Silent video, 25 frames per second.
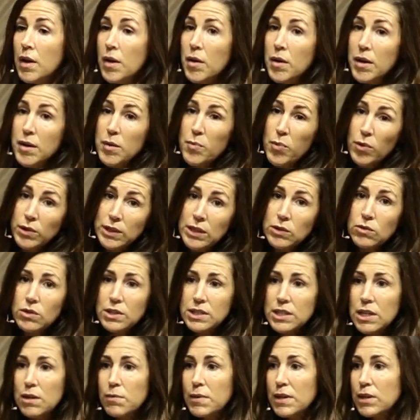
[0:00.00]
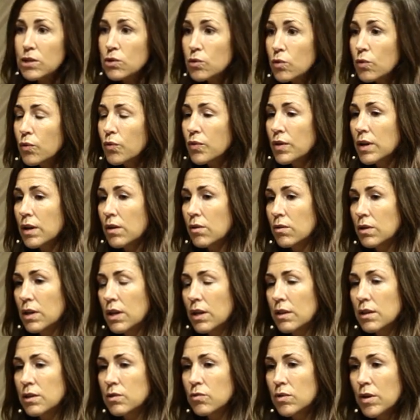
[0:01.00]
Y por tanto el silver surfer lo que
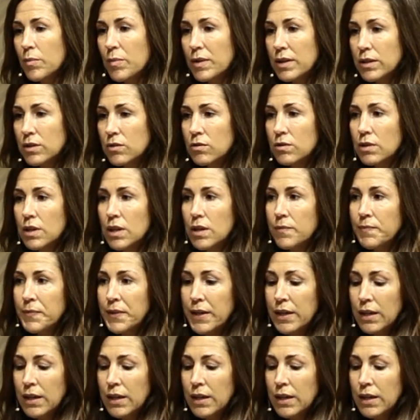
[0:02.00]
hace es una persona